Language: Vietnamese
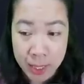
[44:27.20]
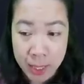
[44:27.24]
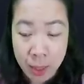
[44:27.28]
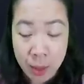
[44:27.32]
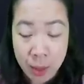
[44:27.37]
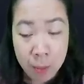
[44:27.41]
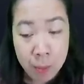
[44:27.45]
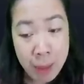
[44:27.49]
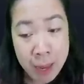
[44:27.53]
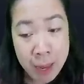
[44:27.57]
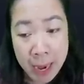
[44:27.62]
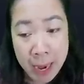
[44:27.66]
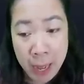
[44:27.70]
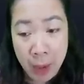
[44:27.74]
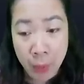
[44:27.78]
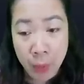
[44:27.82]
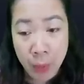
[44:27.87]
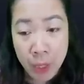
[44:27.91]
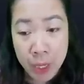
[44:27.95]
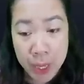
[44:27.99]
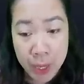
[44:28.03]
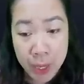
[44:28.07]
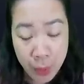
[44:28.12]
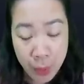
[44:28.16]
Bà lão
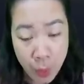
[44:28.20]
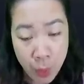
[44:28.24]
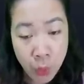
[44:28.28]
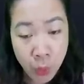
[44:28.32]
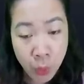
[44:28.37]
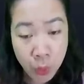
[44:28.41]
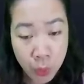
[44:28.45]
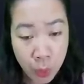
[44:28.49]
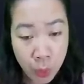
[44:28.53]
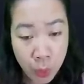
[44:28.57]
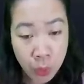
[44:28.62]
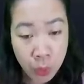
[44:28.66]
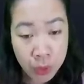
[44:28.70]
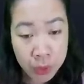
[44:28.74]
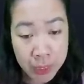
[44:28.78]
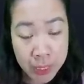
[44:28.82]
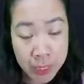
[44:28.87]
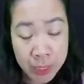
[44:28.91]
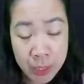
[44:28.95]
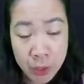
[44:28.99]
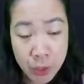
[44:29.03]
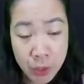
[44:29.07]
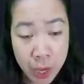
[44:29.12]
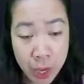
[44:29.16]
liền ôn tồn
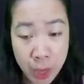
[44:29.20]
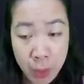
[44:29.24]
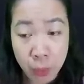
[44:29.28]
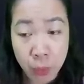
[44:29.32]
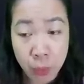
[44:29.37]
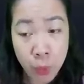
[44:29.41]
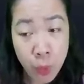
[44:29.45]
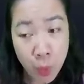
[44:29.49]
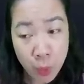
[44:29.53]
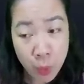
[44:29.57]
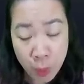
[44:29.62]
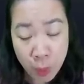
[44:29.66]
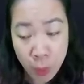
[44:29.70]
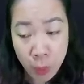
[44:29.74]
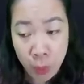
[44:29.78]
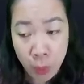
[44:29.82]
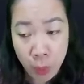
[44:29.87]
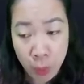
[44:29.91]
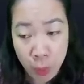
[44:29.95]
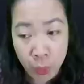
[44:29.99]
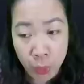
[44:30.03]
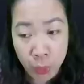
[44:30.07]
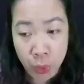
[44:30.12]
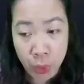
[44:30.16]
khiến cho lòng cô bồi
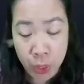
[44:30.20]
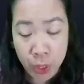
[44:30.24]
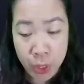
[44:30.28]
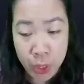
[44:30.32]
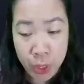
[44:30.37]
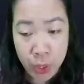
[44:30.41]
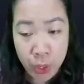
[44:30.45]
hồi.